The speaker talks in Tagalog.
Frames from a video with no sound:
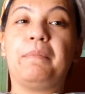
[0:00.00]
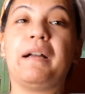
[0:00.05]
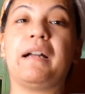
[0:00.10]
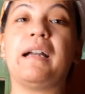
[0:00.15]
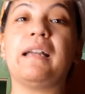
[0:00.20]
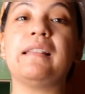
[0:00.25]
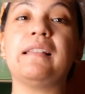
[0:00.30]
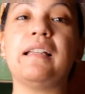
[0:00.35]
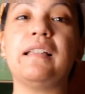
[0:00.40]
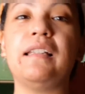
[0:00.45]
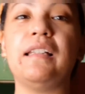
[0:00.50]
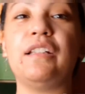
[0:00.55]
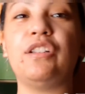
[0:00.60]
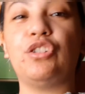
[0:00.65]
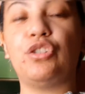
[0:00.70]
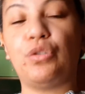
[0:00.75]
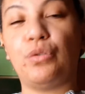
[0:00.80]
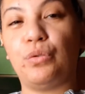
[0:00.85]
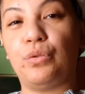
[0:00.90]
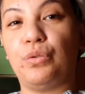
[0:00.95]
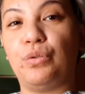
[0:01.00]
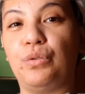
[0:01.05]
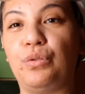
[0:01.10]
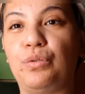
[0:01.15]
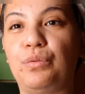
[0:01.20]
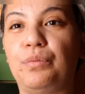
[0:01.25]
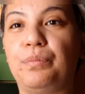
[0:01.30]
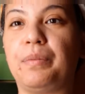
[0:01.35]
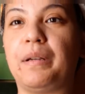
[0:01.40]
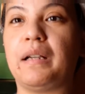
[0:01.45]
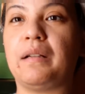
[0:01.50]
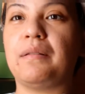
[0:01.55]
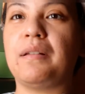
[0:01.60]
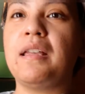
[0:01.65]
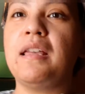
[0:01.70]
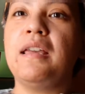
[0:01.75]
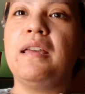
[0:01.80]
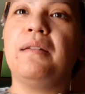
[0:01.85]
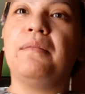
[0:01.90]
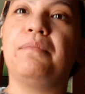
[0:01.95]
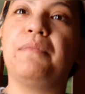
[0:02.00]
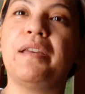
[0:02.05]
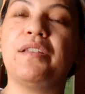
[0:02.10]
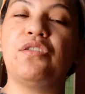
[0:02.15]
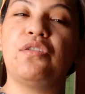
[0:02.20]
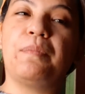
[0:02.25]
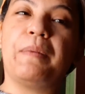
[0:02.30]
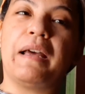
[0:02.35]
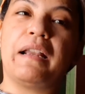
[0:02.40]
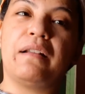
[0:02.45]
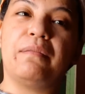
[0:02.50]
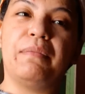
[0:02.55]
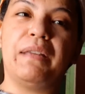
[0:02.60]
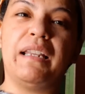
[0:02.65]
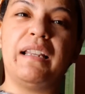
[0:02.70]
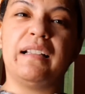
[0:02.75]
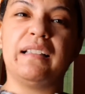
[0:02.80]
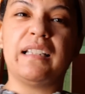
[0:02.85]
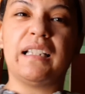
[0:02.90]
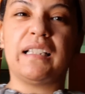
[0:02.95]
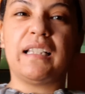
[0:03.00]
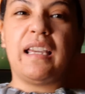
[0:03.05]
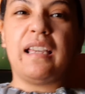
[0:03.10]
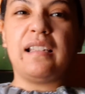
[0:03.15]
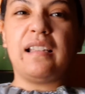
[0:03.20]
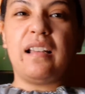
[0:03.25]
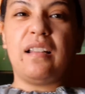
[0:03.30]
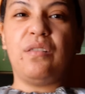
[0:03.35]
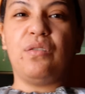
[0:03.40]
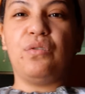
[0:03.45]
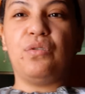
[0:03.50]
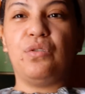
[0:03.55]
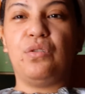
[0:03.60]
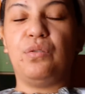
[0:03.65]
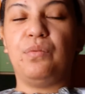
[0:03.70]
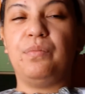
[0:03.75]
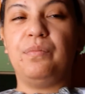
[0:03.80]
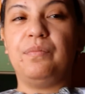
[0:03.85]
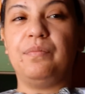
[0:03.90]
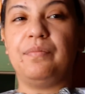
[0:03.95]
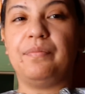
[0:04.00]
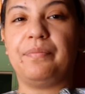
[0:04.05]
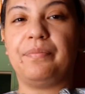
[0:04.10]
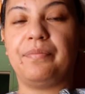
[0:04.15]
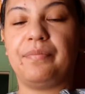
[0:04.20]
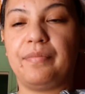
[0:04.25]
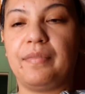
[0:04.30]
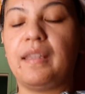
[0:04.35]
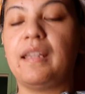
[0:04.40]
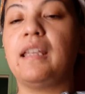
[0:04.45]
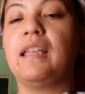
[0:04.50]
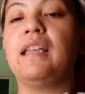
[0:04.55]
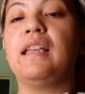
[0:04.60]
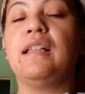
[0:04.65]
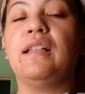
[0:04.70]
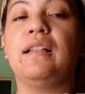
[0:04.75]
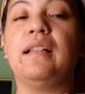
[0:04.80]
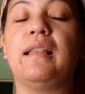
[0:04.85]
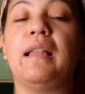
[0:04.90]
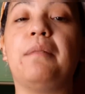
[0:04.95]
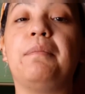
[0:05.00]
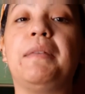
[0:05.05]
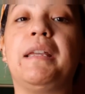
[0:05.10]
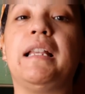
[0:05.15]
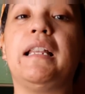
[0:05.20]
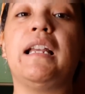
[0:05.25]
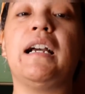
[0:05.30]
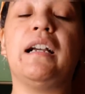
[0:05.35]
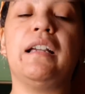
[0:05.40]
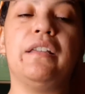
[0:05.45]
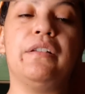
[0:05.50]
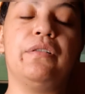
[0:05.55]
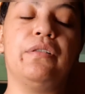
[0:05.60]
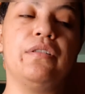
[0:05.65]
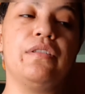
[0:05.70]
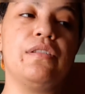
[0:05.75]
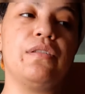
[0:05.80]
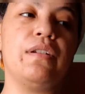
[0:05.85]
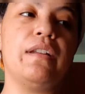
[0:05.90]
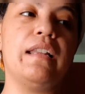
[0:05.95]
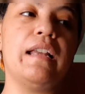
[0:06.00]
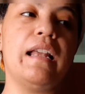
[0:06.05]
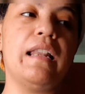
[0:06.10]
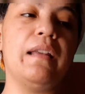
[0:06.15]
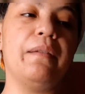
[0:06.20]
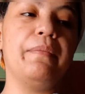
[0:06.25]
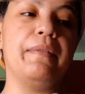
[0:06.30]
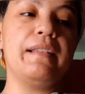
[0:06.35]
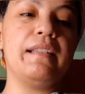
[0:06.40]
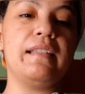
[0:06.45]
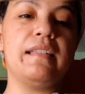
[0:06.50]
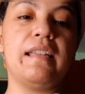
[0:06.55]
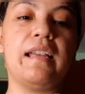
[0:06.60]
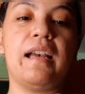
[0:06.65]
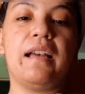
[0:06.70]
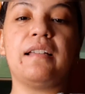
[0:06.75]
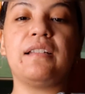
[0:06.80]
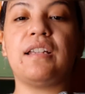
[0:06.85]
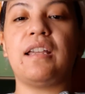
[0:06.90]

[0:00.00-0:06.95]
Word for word: Maganda din to pag medyo parang may lagnat kayo sa loob. Lamig lang yon So ilalabas niya.